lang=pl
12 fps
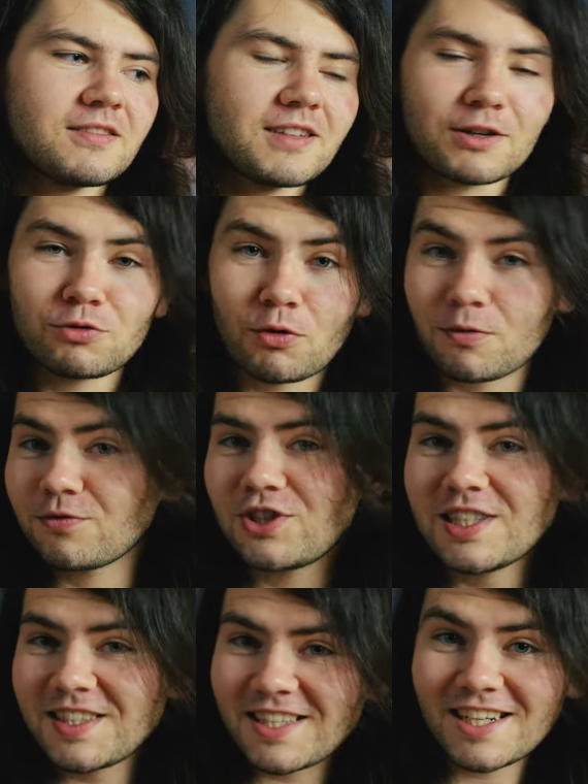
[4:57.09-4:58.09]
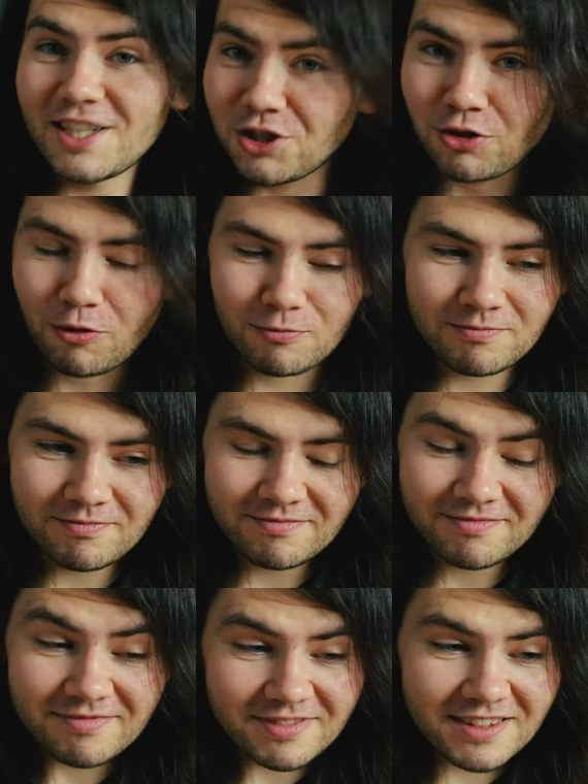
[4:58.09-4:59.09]
na którą wszyscy liczą,
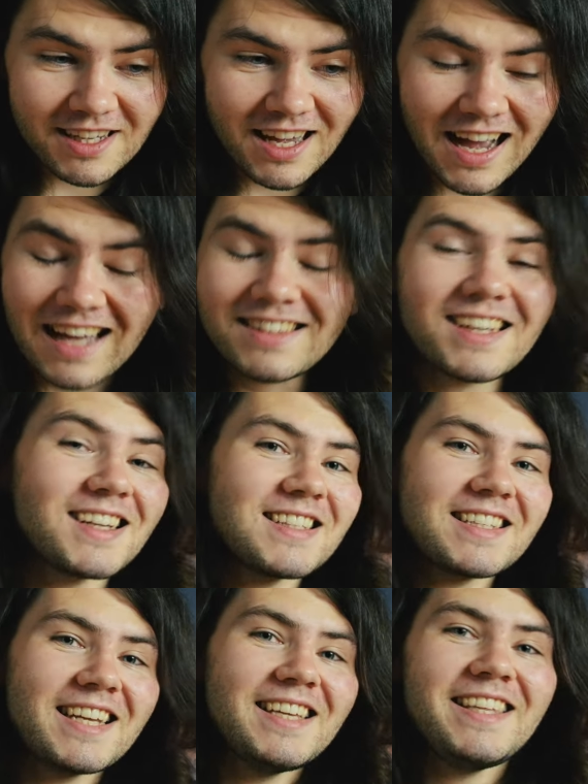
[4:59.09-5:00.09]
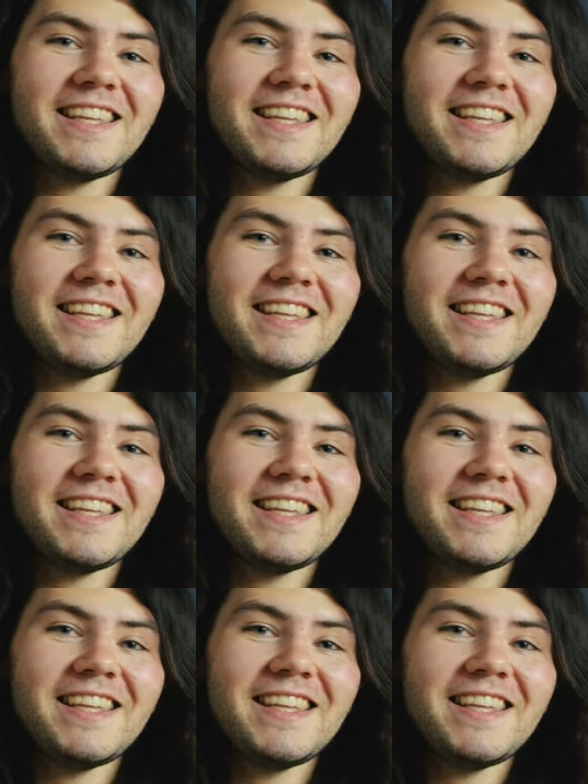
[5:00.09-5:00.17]
a teraz jej